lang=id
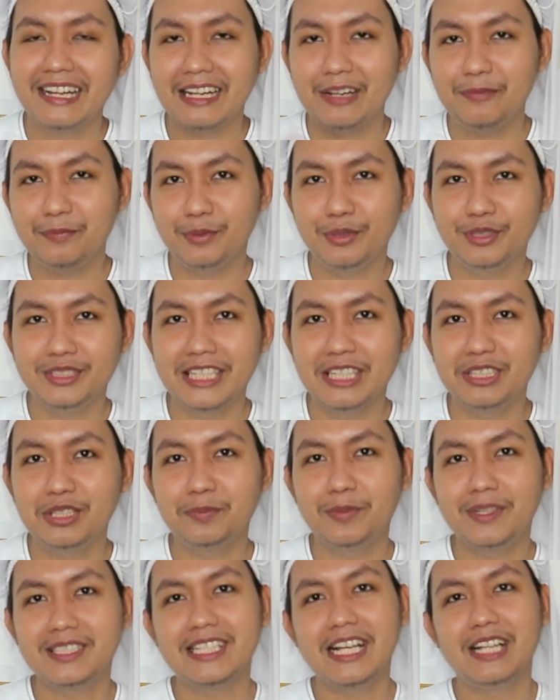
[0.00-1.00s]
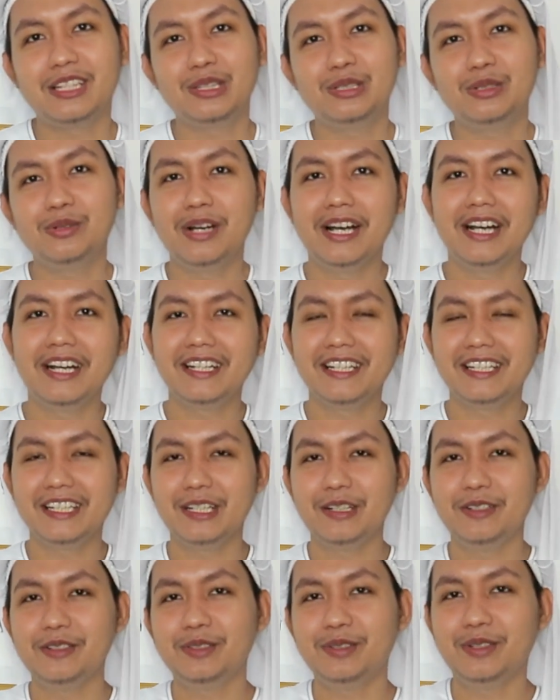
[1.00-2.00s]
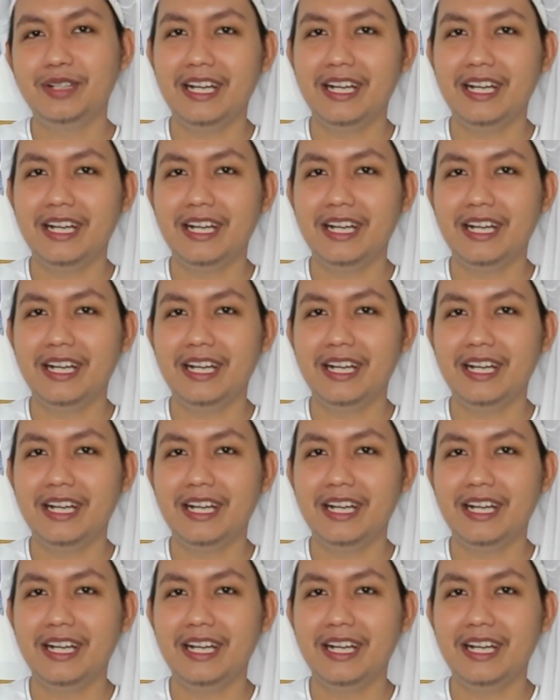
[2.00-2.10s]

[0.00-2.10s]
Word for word: review satu persatu wanginya untuk